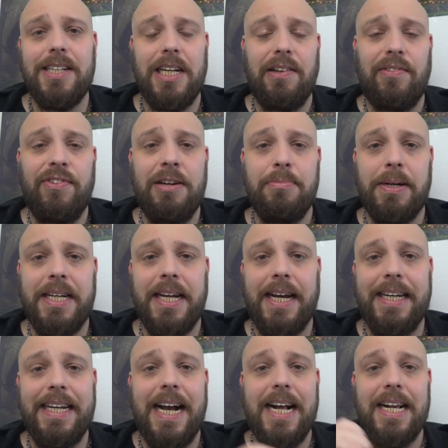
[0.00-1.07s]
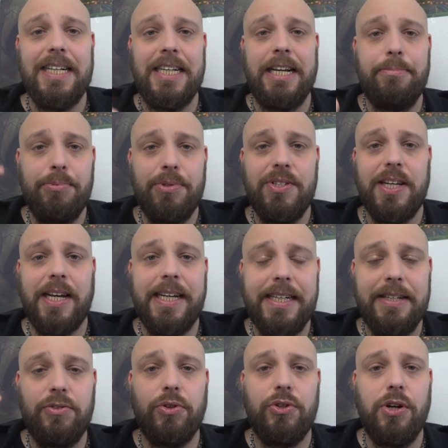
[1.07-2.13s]
ganz viel Material, Tipps,
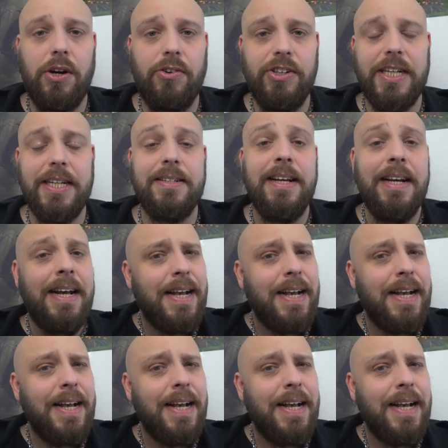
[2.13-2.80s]
Tricks, Tutorials,